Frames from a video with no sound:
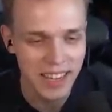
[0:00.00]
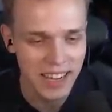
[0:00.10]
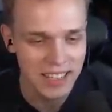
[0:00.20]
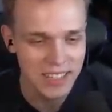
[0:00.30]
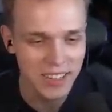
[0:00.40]

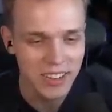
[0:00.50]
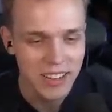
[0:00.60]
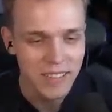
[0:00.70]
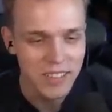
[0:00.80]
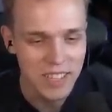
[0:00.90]
elegancko. No,
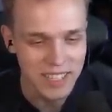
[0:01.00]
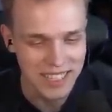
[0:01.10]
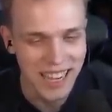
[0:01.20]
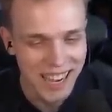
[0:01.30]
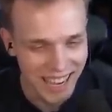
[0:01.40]
hejterowie! Nic-
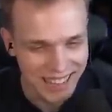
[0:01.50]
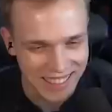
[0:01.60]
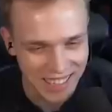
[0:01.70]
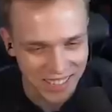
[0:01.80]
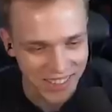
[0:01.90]

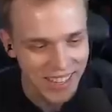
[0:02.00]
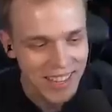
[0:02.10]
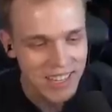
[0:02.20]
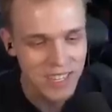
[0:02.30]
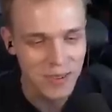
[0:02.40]

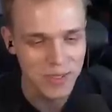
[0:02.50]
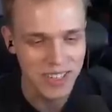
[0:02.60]
Pozdrawiam Nic wam